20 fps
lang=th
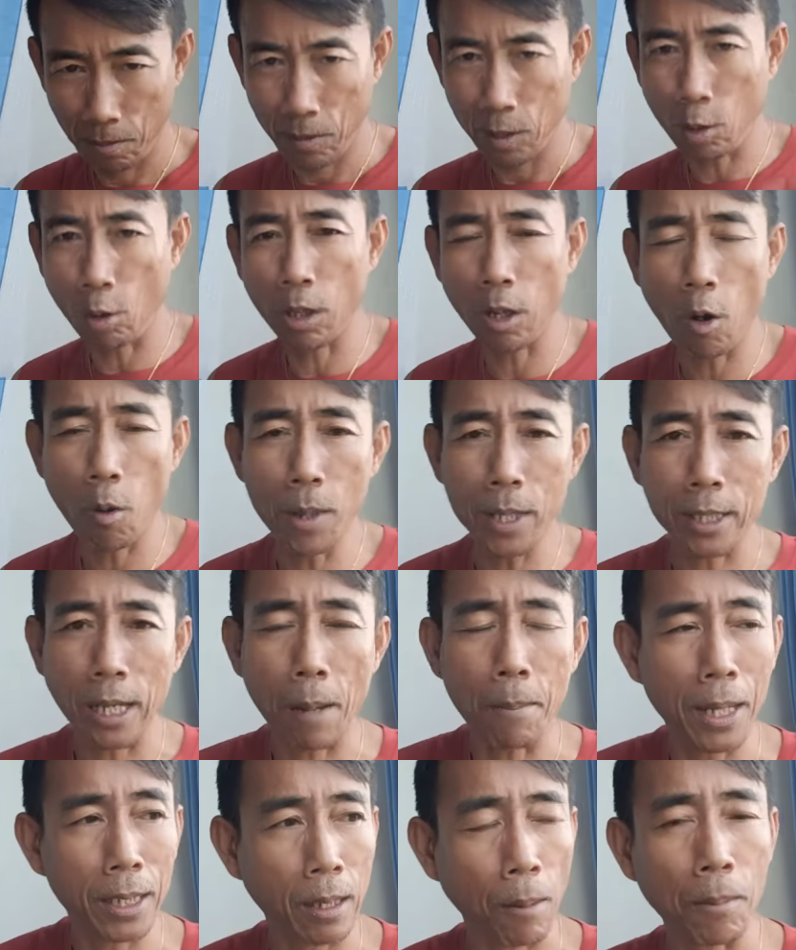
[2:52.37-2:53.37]
จนเราไม่สา
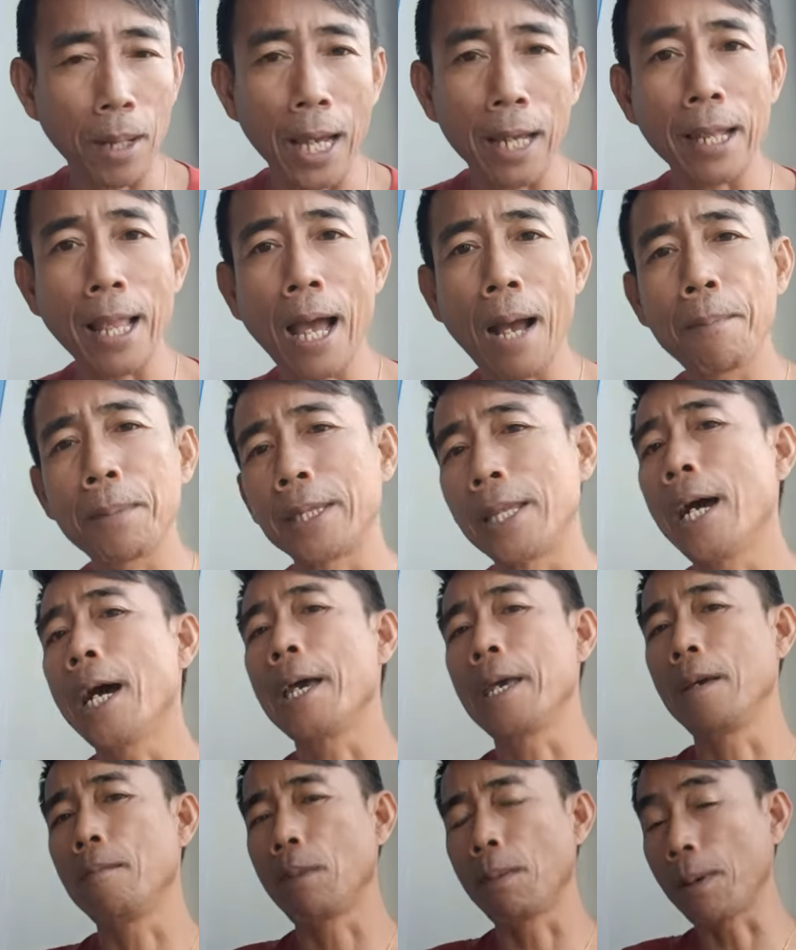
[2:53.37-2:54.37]
มารถทำลายล้างมันได้
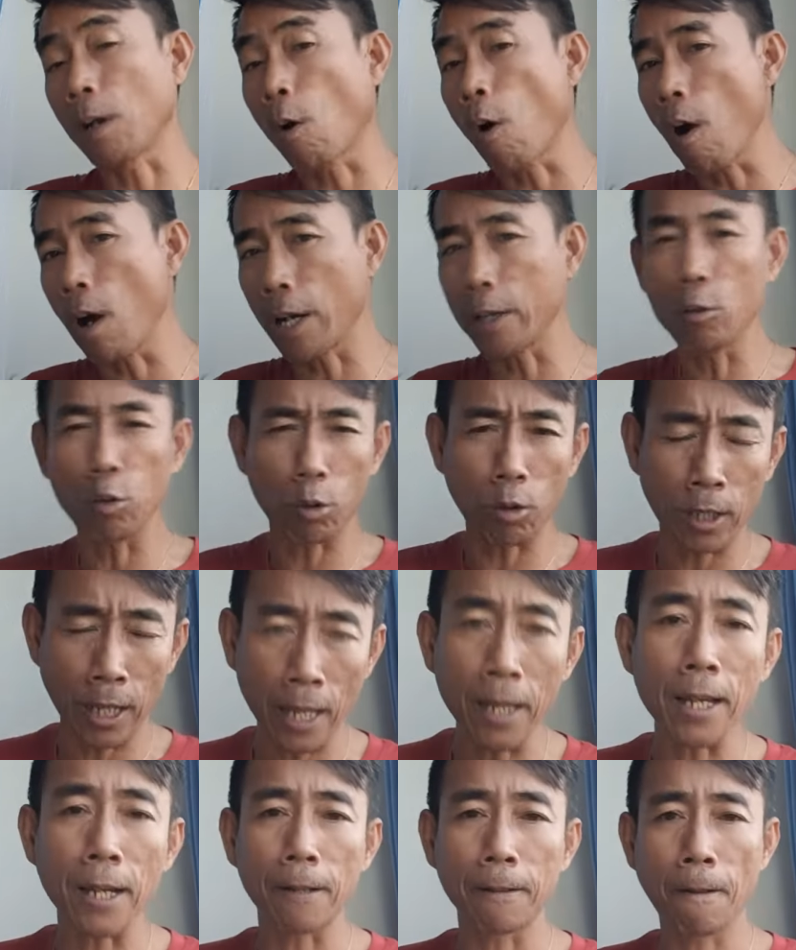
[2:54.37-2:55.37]
มันไปคล้องกันอยู่ตรงนั้น
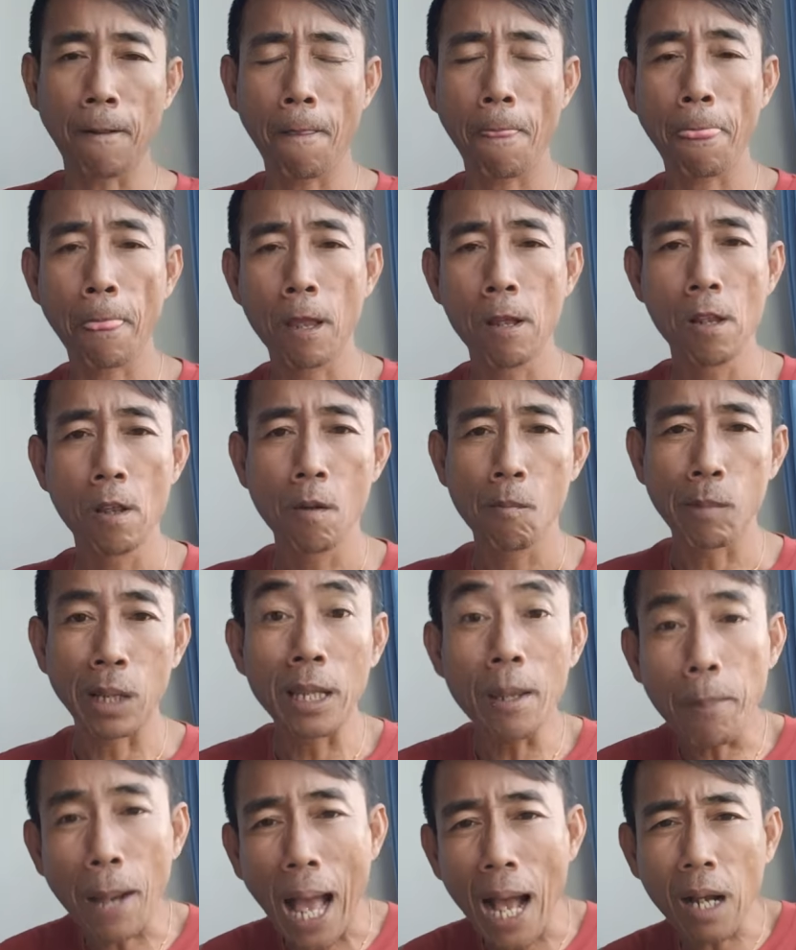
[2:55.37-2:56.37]
น่ะมันเล
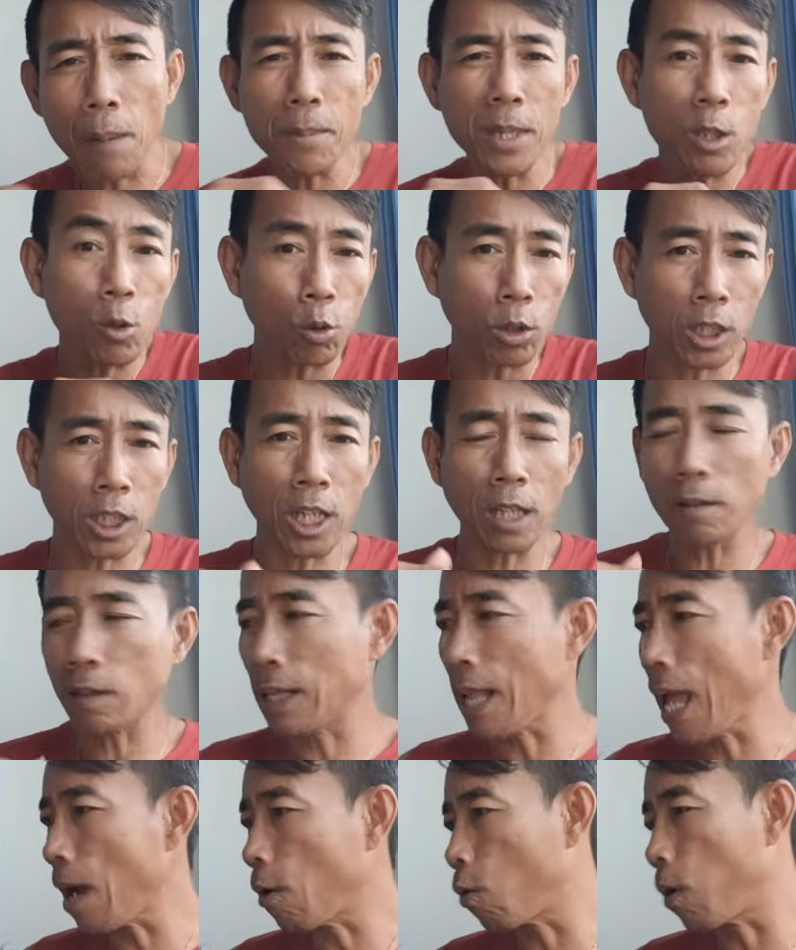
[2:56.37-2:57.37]
ยพากันไปหยุดคิด
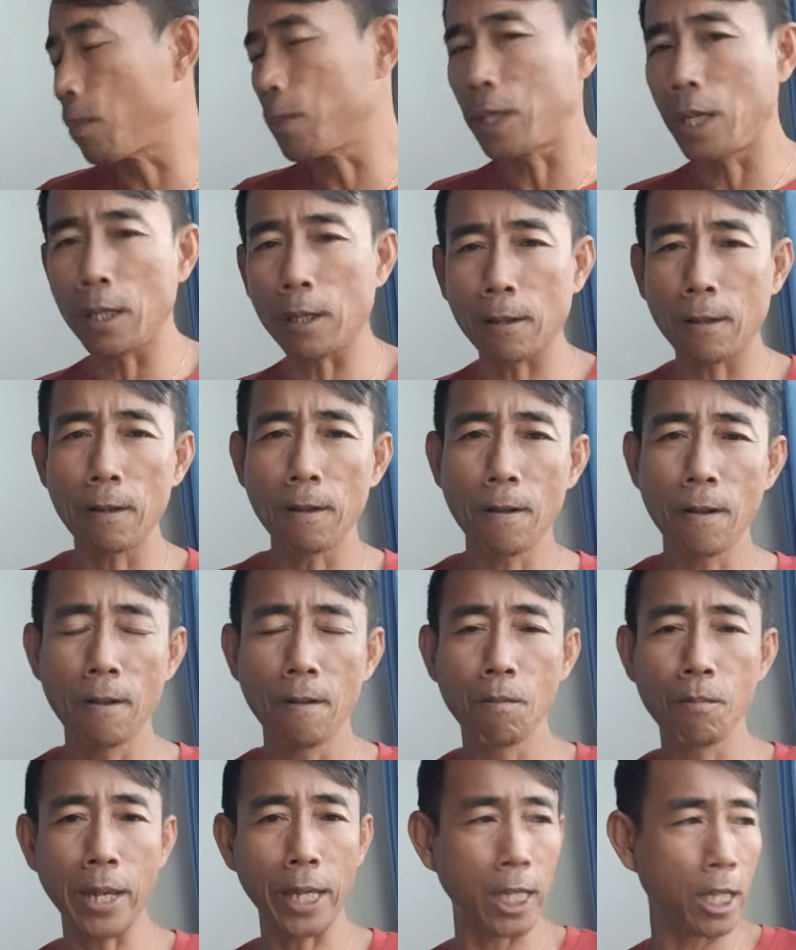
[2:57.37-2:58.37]
ละความคิด
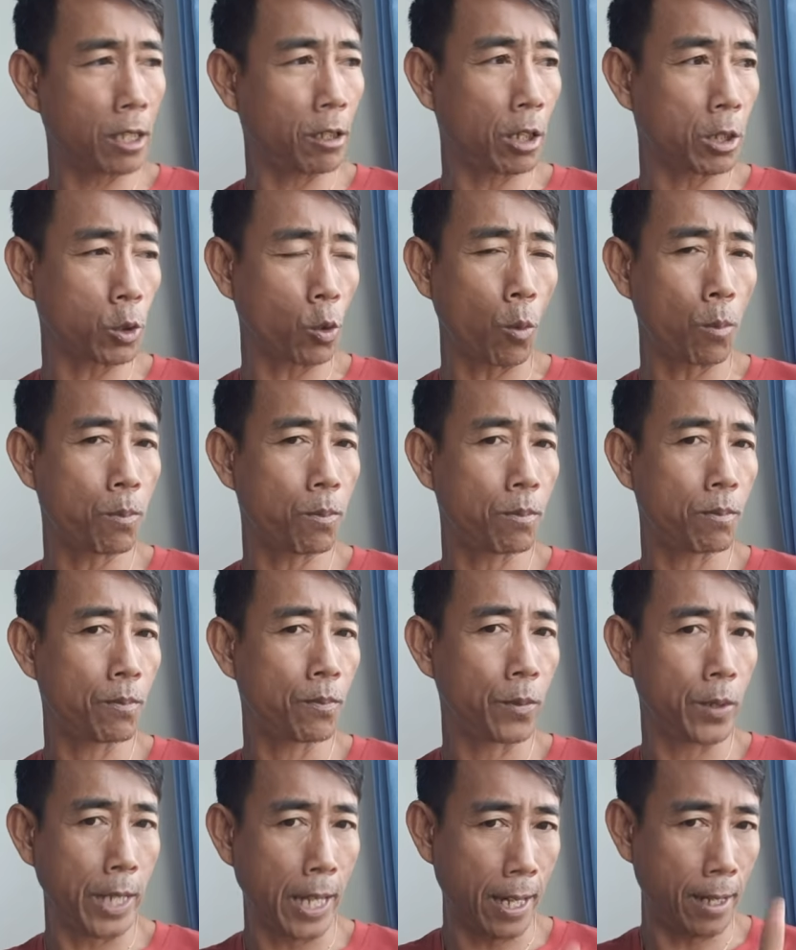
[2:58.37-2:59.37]
ไม่คิดก็จบ
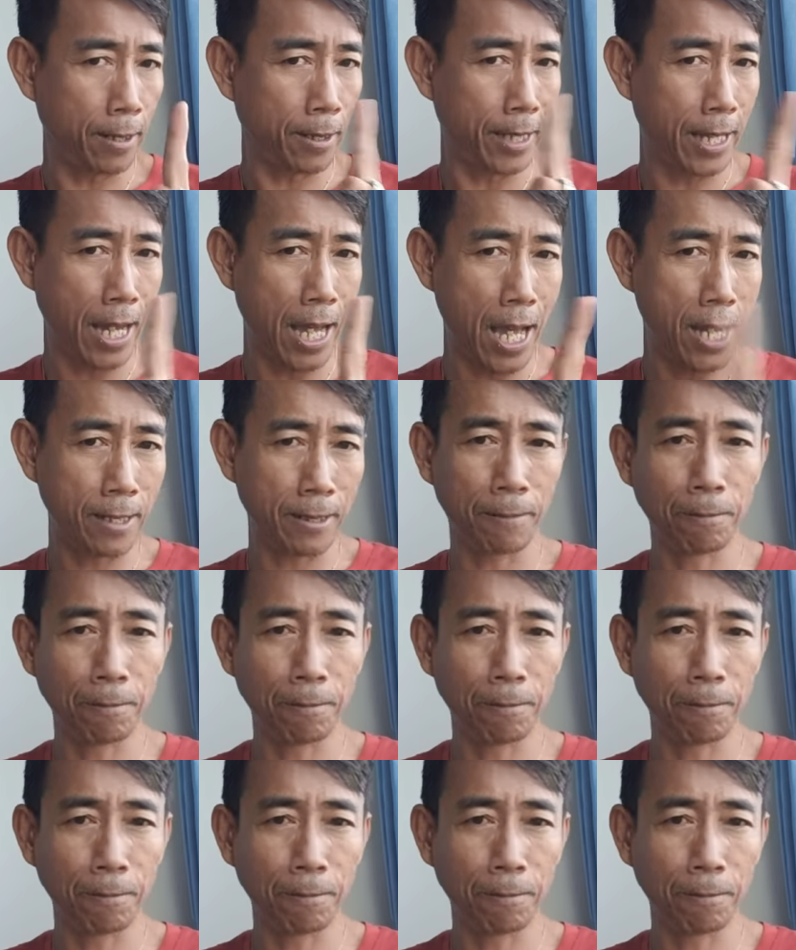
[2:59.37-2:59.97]
อย่างยัง